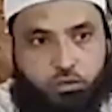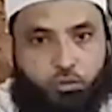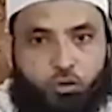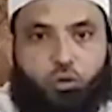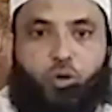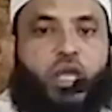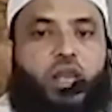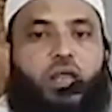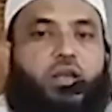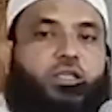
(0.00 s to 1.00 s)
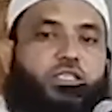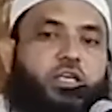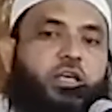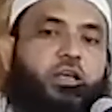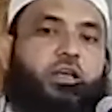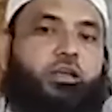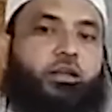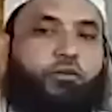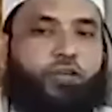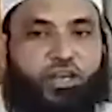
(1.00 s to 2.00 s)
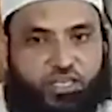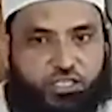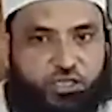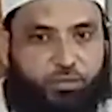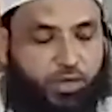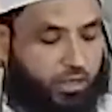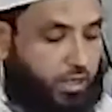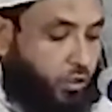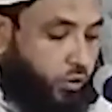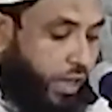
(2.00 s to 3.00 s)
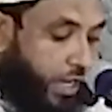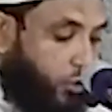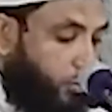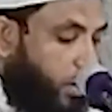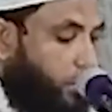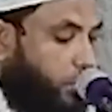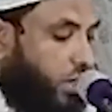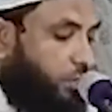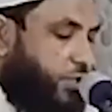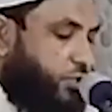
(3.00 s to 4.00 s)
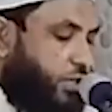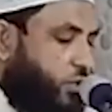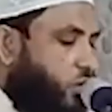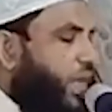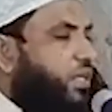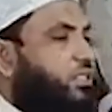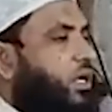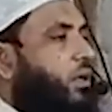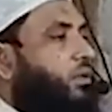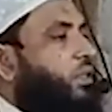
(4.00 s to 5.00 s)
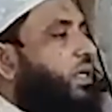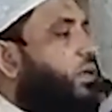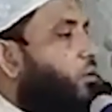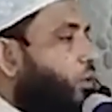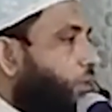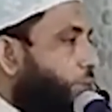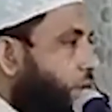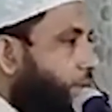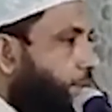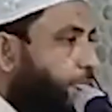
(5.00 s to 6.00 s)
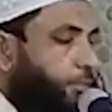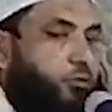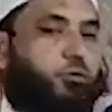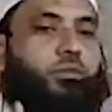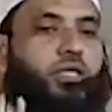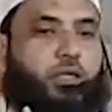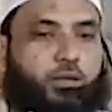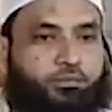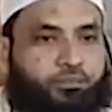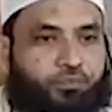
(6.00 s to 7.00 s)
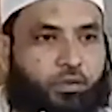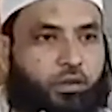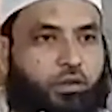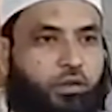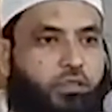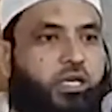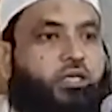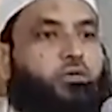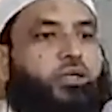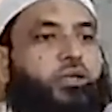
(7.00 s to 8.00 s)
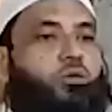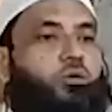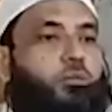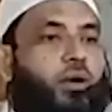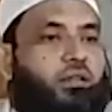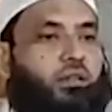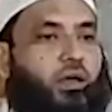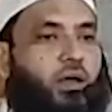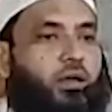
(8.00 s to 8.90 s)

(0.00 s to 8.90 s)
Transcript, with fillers: ভুল হলে আল্লাহর কাছে ফিরে আসতে পারে তো এতবার বলার পেছনের কয়েকটা দিক হতে পারে প্রথম দিক যাতে করে কোনো বান্দা